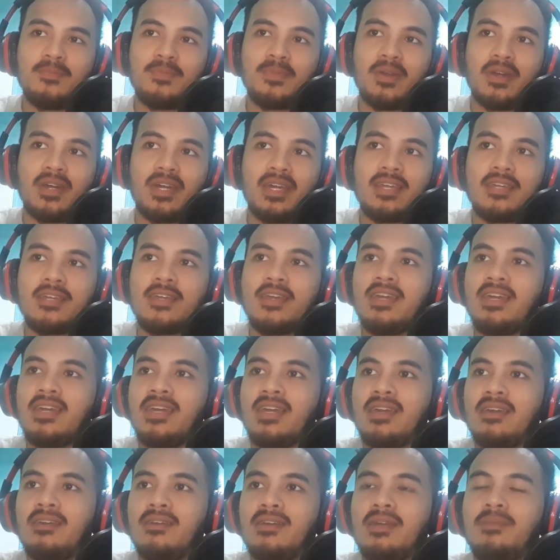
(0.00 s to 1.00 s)
okay?
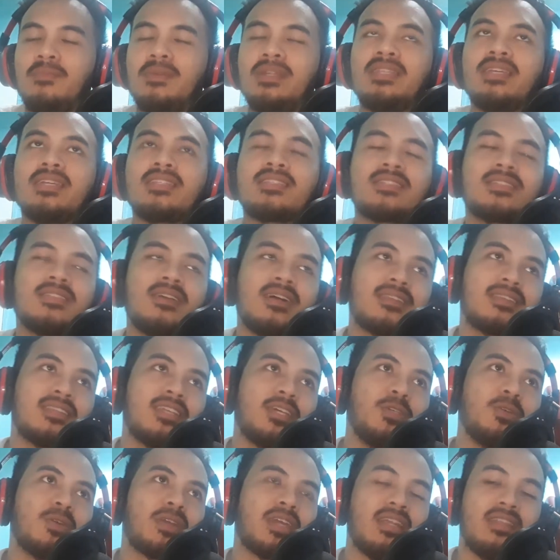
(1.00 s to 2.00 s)
I mean, it's not
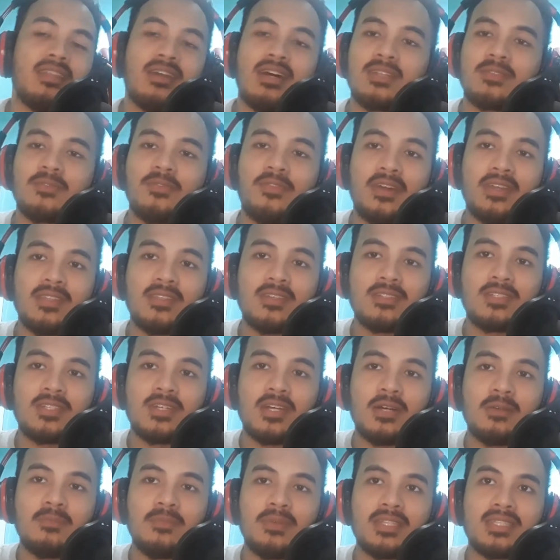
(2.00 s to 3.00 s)
na you cannot find a
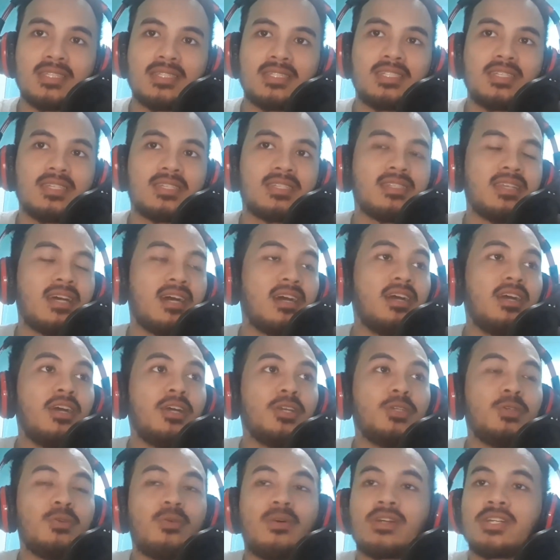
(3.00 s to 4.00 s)
job, it's just na
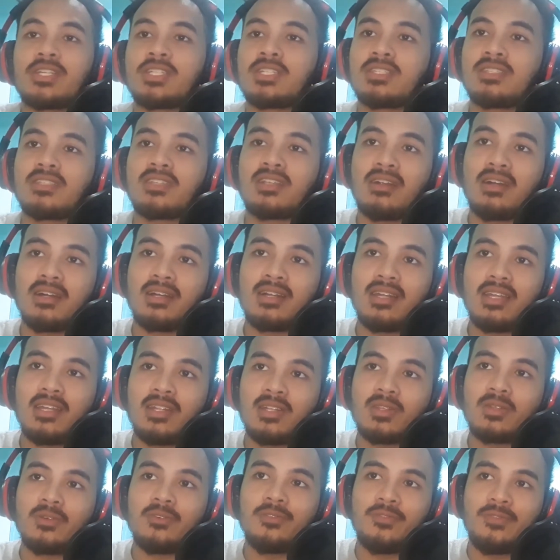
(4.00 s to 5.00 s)
you are
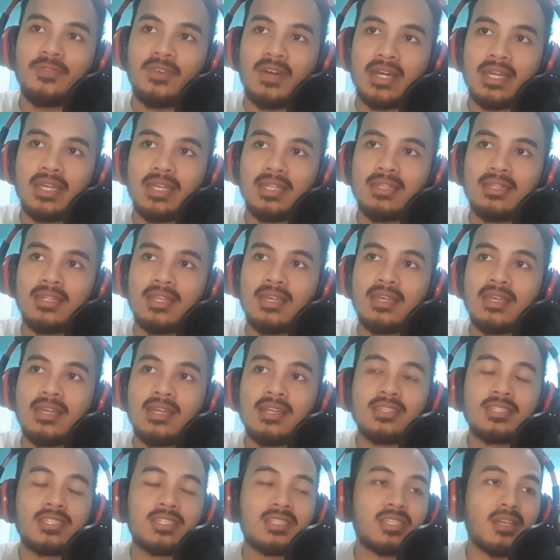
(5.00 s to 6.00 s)
struggling to find
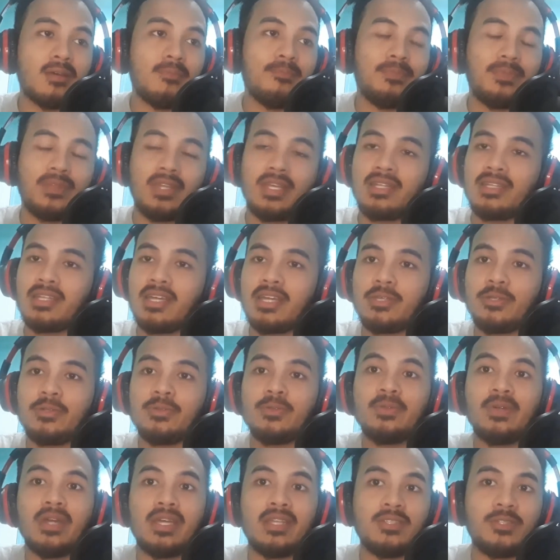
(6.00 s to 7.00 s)
something na
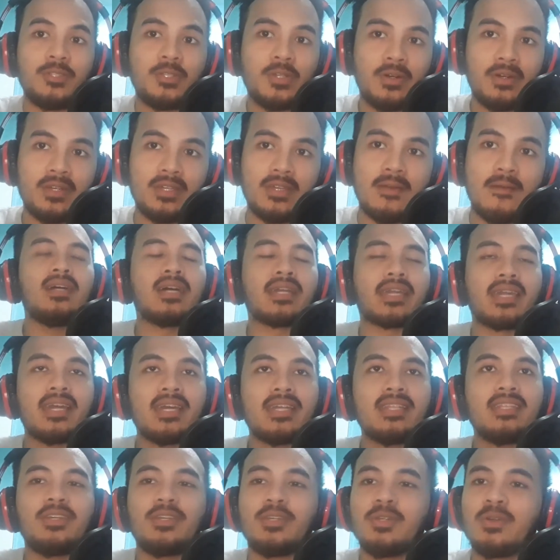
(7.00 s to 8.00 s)
you enjoy.
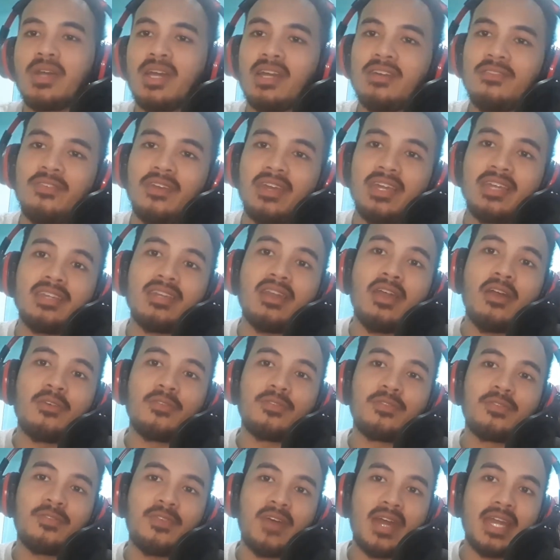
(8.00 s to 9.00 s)
Again, you have a
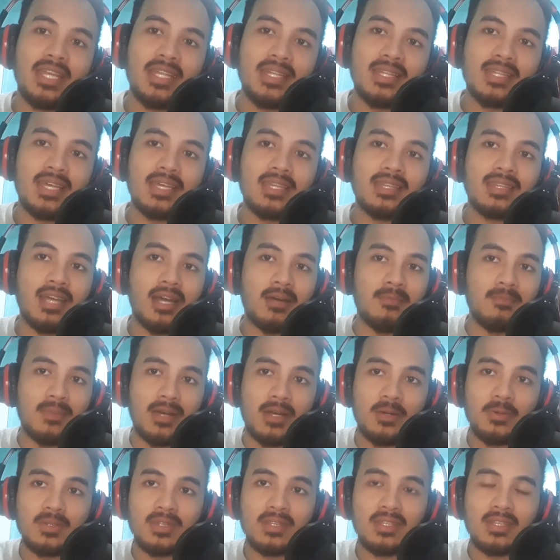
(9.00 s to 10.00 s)
finite
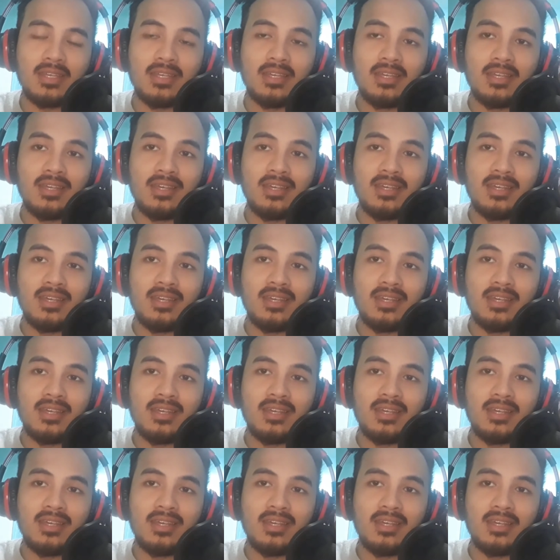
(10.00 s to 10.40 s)
amount